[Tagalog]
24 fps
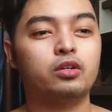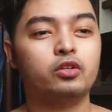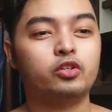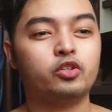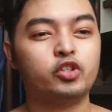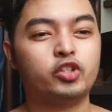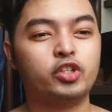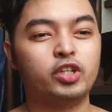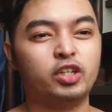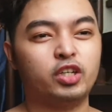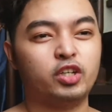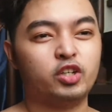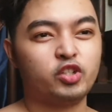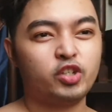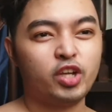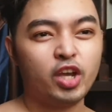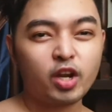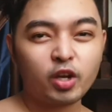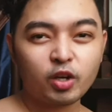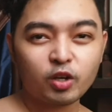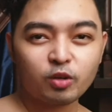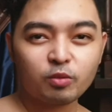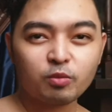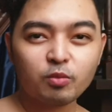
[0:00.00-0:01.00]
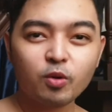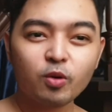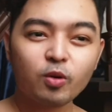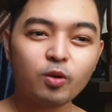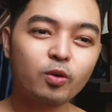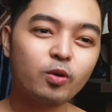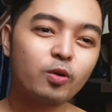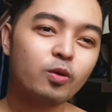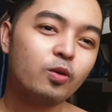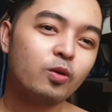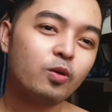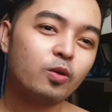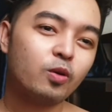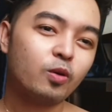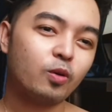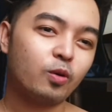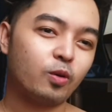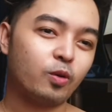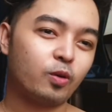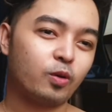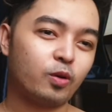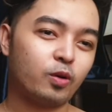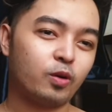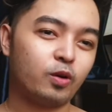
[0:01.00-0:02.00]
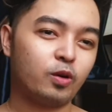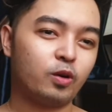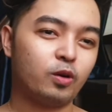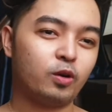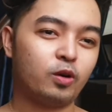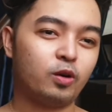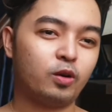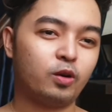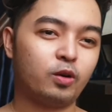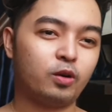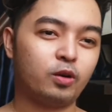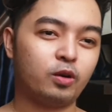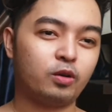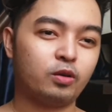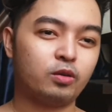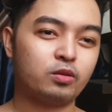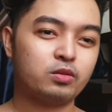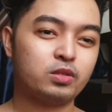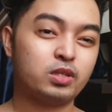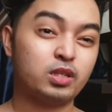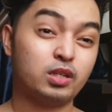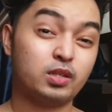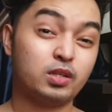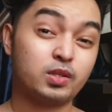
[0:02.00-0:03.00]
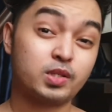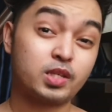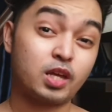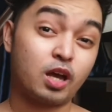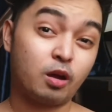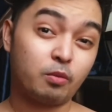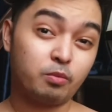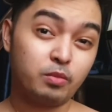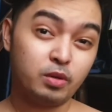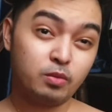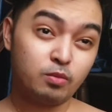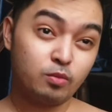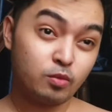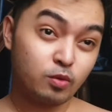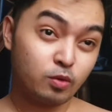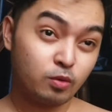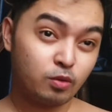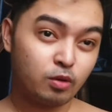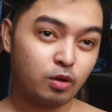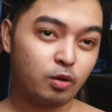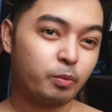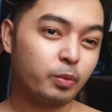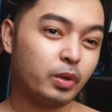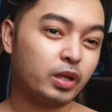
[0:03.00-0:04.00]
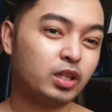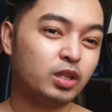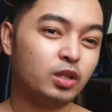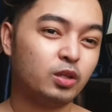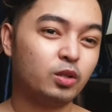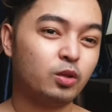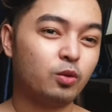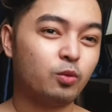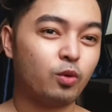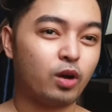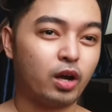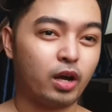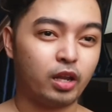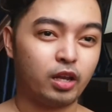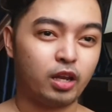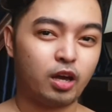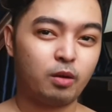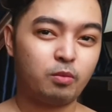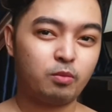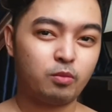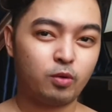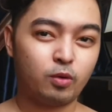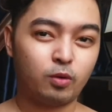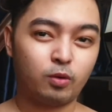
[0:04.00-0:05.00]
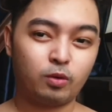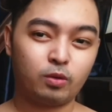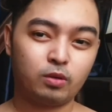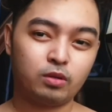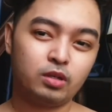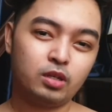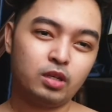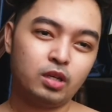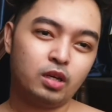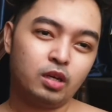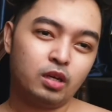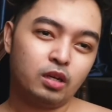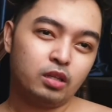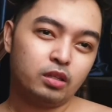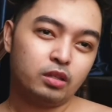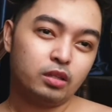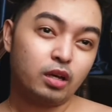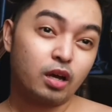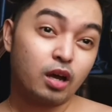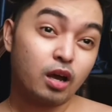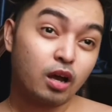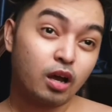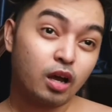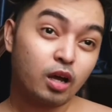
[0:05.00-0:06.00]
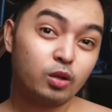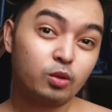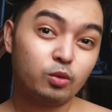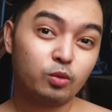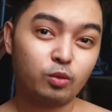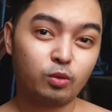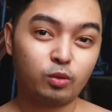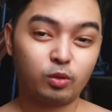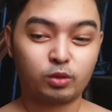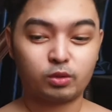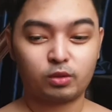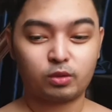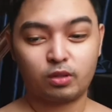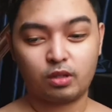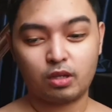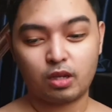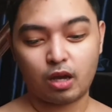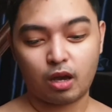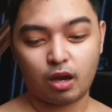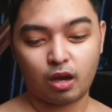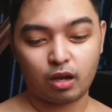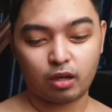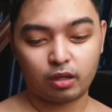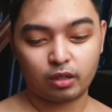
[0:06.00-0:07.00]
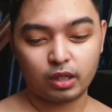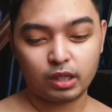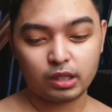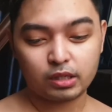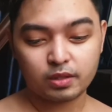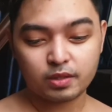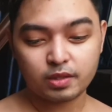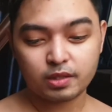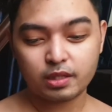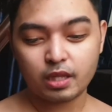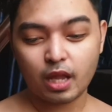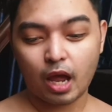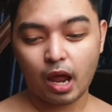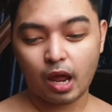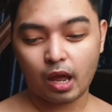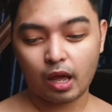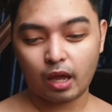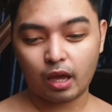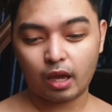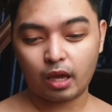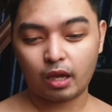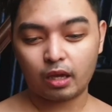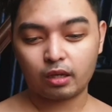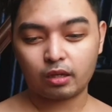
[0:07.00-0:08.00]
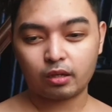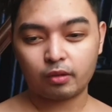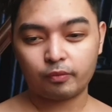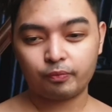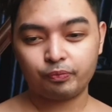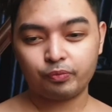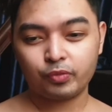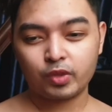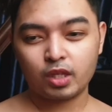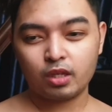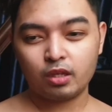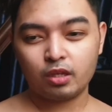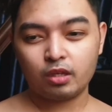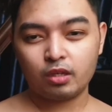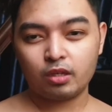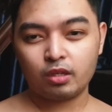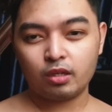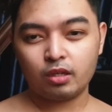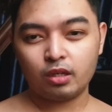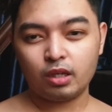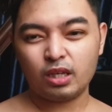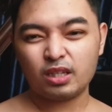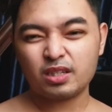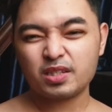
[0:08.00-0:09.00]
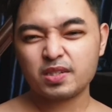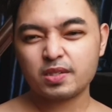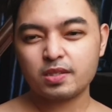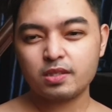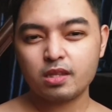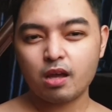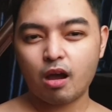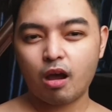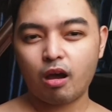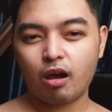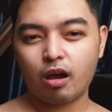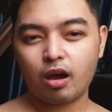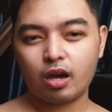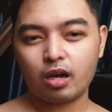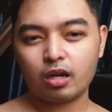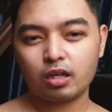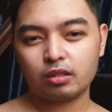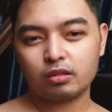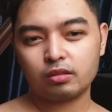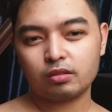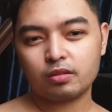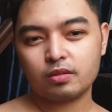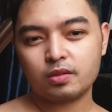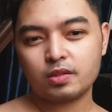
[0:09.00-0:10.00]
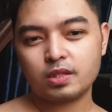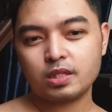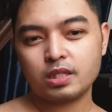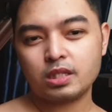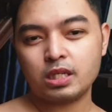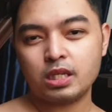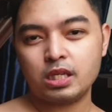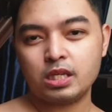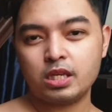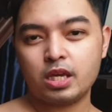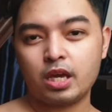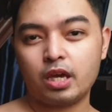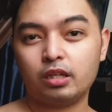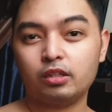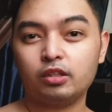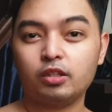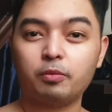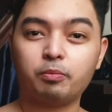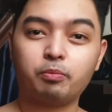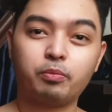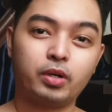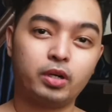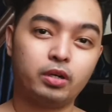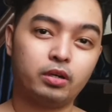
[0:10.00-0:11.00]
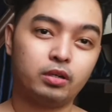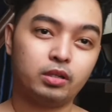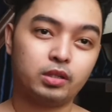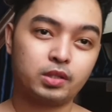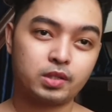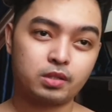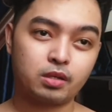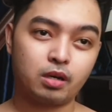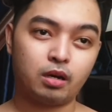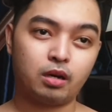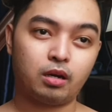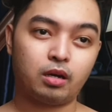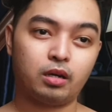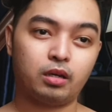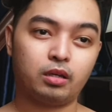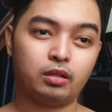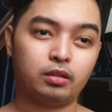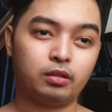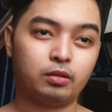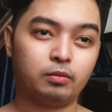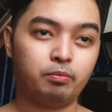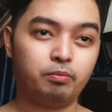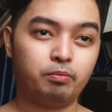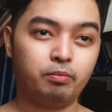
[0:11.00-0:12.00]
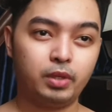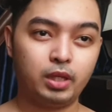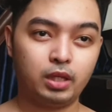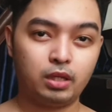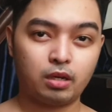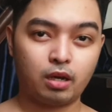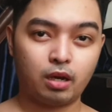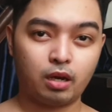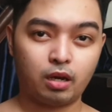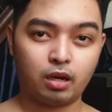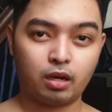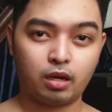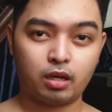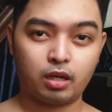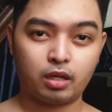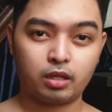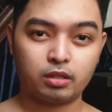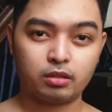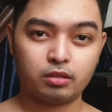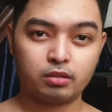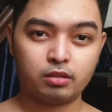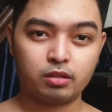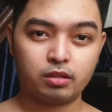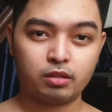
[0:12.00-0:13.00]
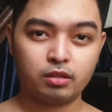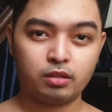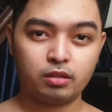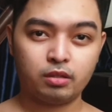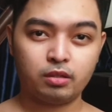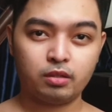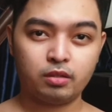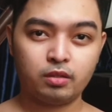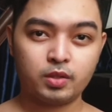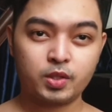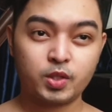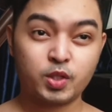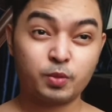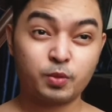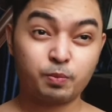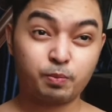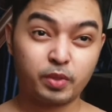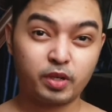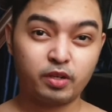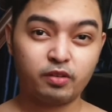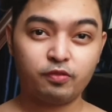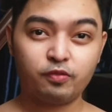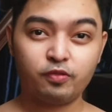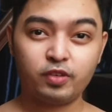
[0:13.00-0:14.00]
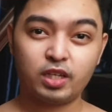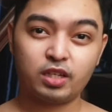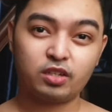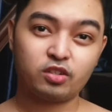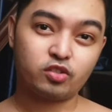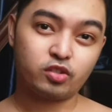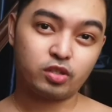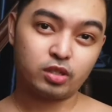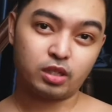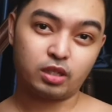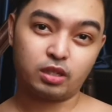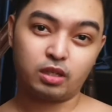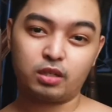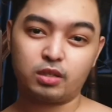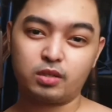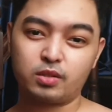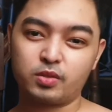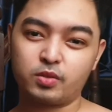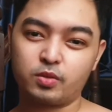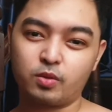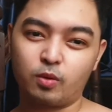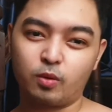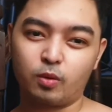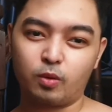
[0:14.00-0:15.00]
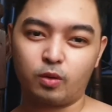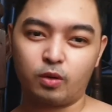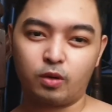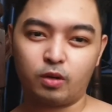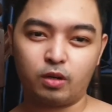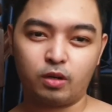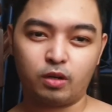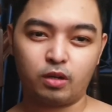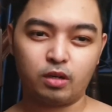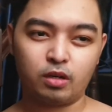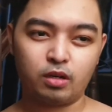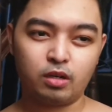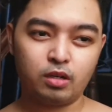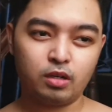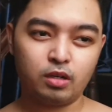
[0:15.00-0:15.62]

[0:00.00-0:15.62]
sinishare mo or sinasabi mo, paniniwala mo, nakakalungkot lang. It's like, it's not seeing the person beyond superficials or